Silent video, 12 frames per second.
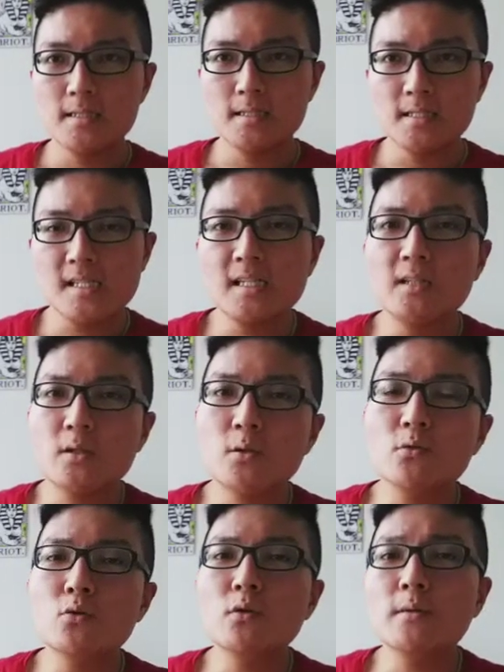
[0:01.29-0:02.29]
金
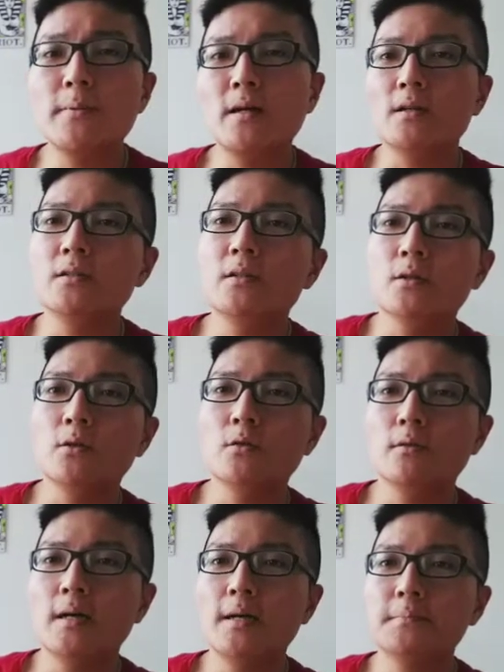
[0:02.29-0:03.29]
牛座的朋
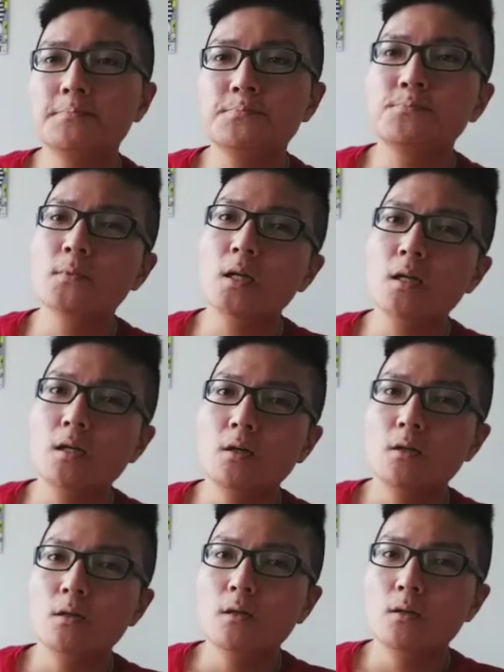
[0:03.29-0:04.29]
友，嗯，
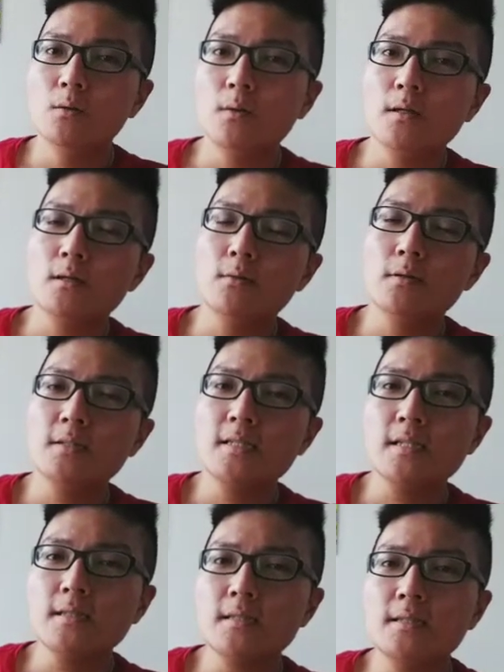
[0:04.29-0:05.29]
我我
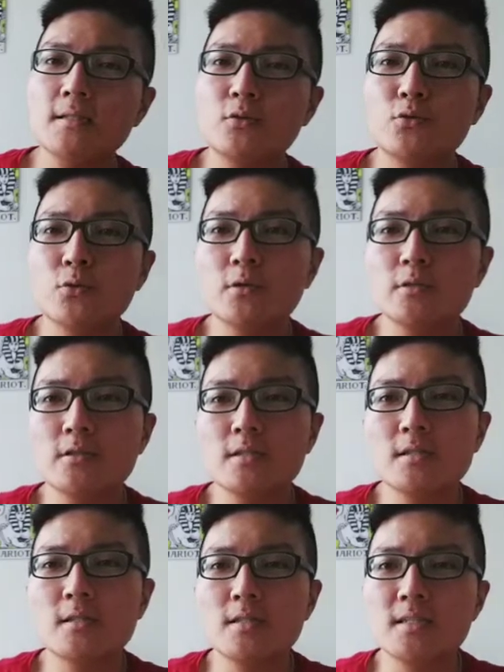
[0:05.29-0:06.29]
现在跟你说，就
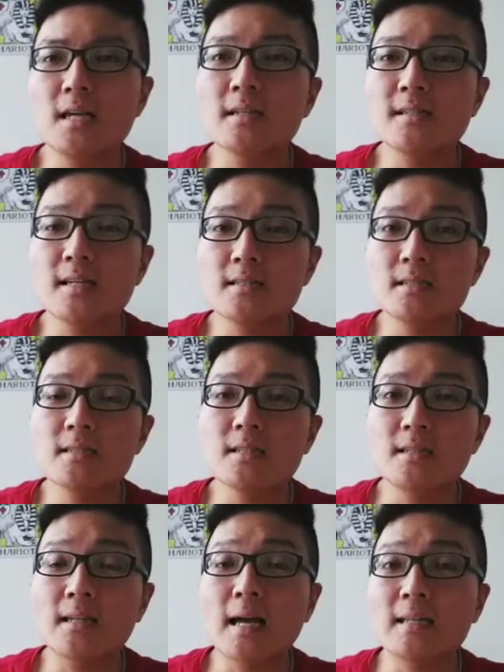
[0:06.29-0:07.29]
是上天真的
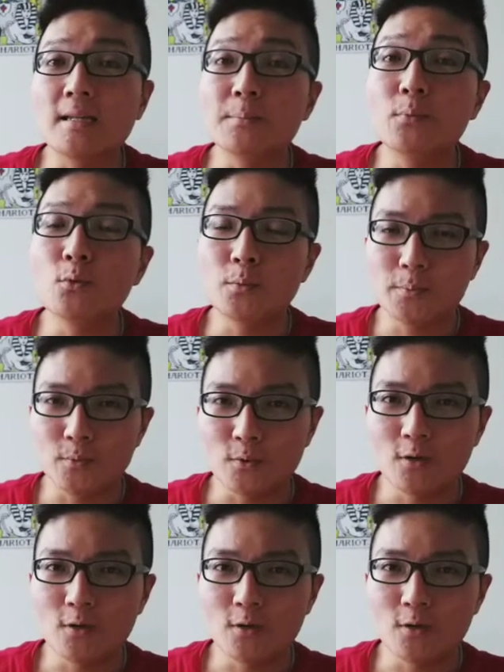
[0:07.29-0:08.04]
待你不薄，